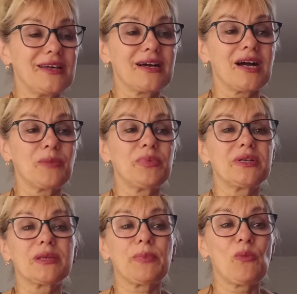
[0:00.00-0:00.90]
я как
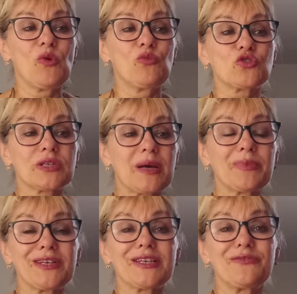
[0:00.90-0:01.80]
бы это, по-моему, уже
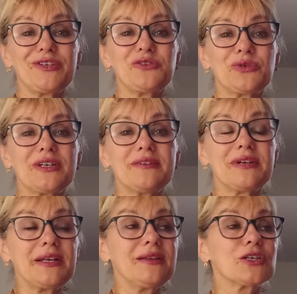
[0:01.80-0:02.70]
там где-то видео и
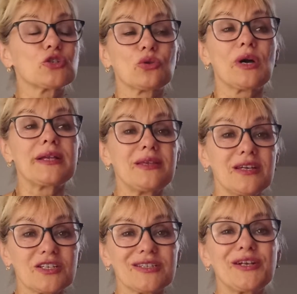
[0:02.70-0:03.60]
говорила, что,
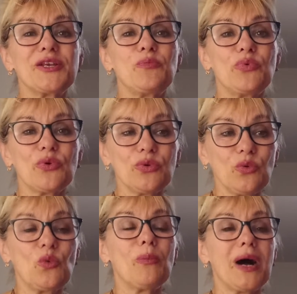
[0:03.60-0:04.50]
конечно,
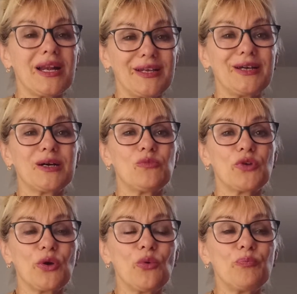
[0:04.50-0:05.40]
ребенку,
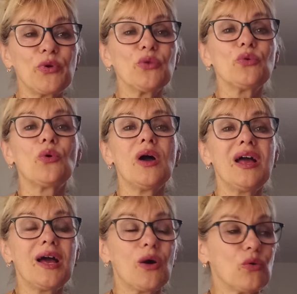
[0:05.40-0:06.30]
маленькому ребенку,
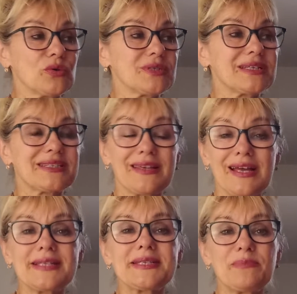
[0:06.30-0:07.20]
он
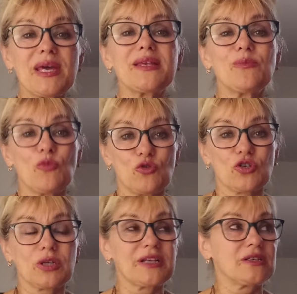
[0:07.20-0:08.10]
занять себя не
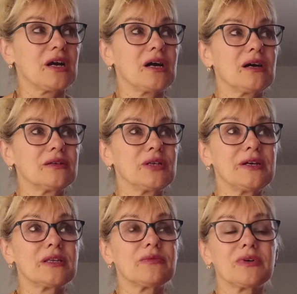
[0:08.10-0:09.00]
может. Хотя до
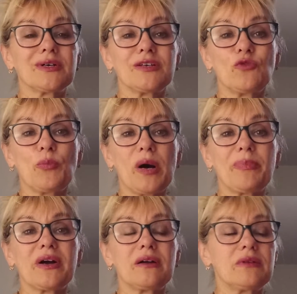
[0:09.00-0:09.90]
этого его
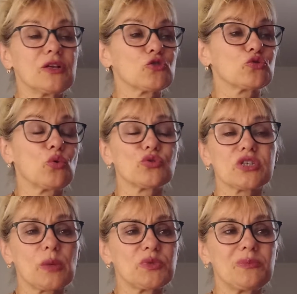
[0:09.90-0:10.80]
папа говорил, что он
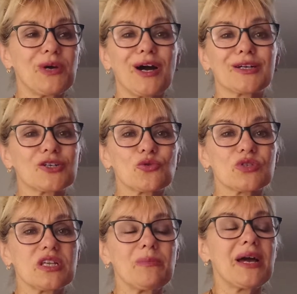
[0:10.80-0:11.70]
сам себя
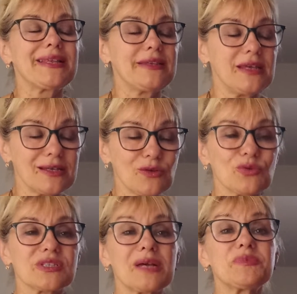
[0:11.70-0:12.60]
хорошо занимает. Нет,
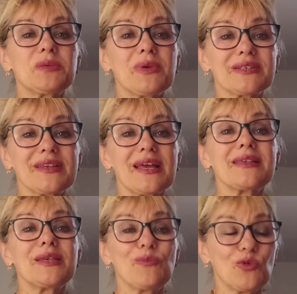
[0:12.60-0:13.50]
он сам себя
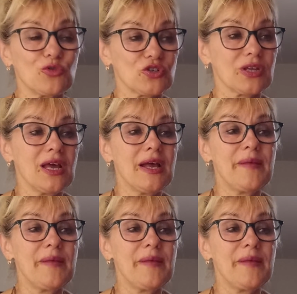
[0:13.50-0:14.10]
занять не может.